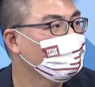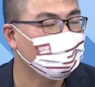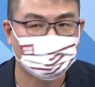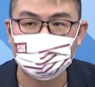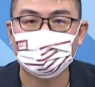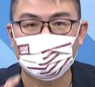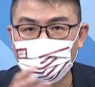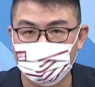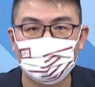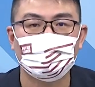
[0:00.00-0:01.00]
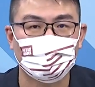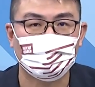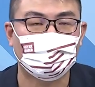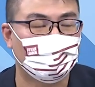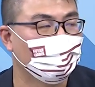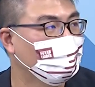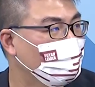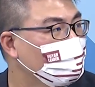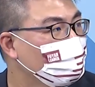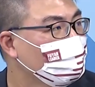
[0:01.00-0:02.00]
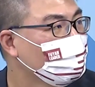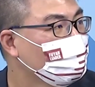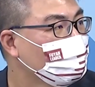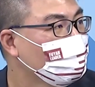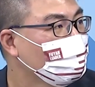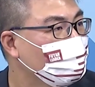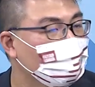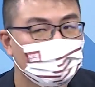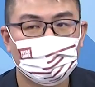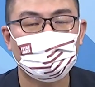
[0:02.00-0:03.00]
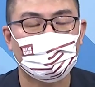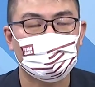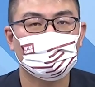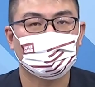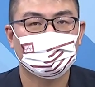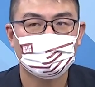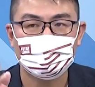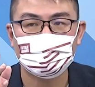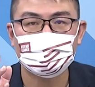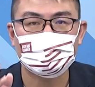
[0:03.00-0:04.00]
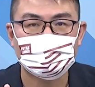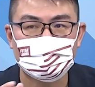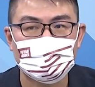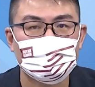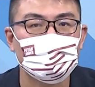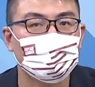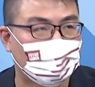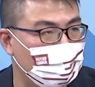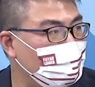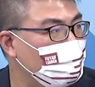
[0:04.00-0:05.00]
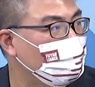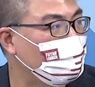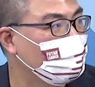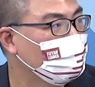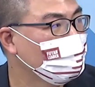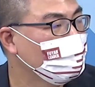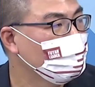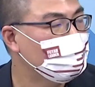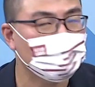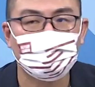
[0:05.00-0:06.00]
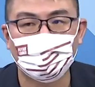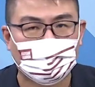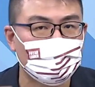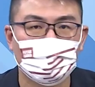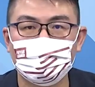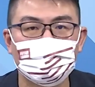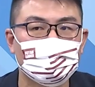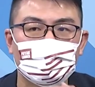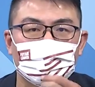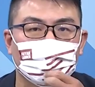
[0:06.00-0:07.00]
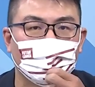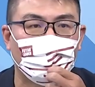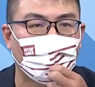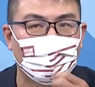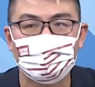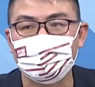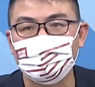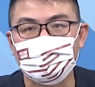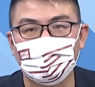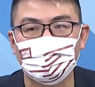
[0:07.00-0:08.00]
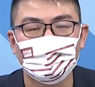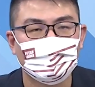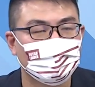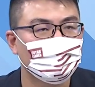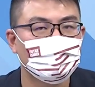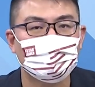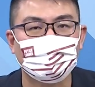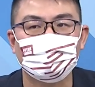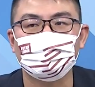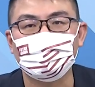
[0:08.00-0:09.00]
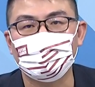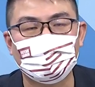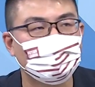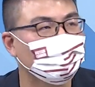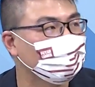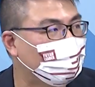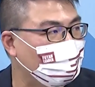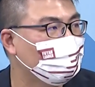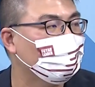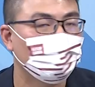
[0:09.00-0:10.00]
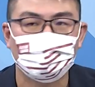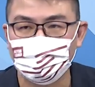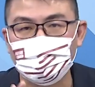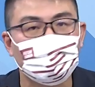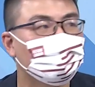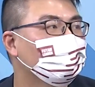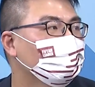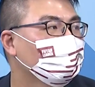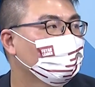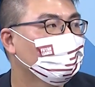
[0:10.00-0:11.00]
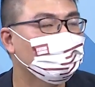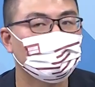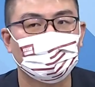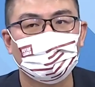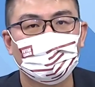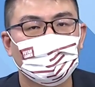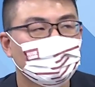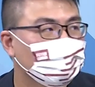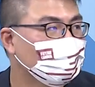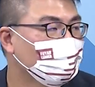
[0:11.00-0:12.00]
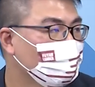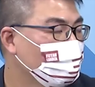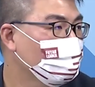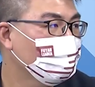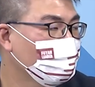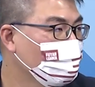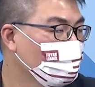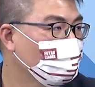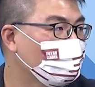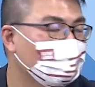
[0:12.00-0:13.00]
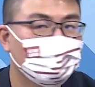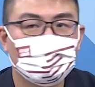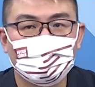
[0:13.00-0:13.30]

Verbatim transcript: 这个订单我都已经准备好了。哎，这表示什么？这是一个政治买卖嘛？嗯，这完全不是什么华航什么什么呃，依照什么专业的判断，绝对不是。为什么？这个。你呃，我们之前节